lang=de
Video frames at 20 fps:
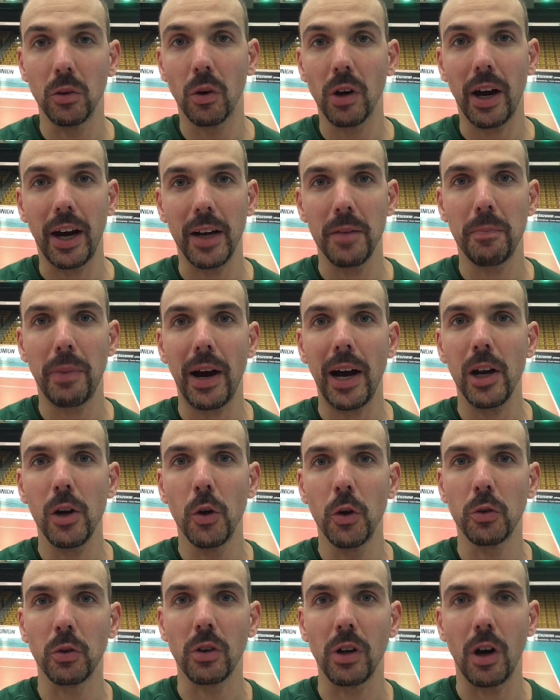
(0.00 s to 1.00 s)
oder ein paar
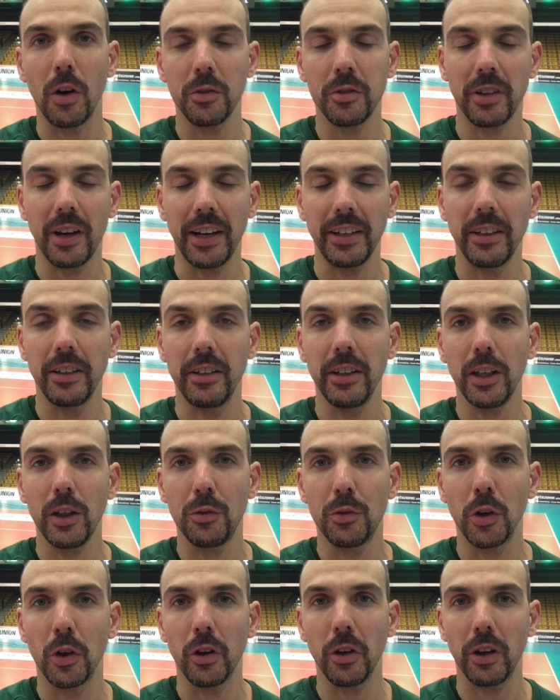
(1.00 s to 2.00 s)
Lösungen aufzeichnen, die ich
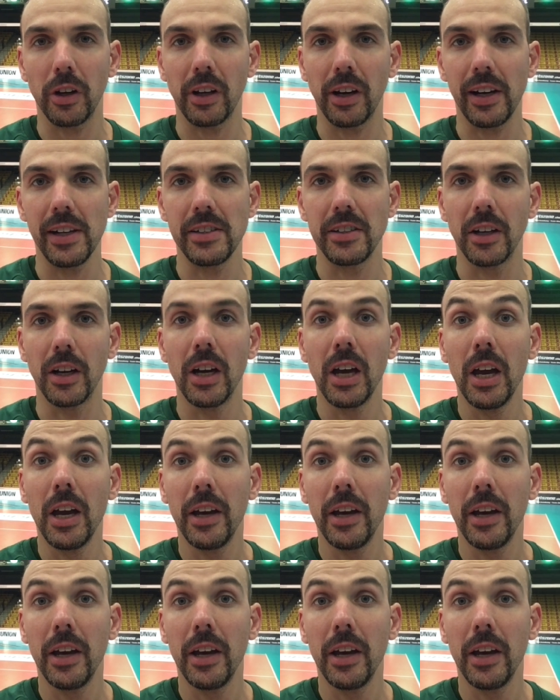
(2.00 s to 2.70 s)
für glücklich halte.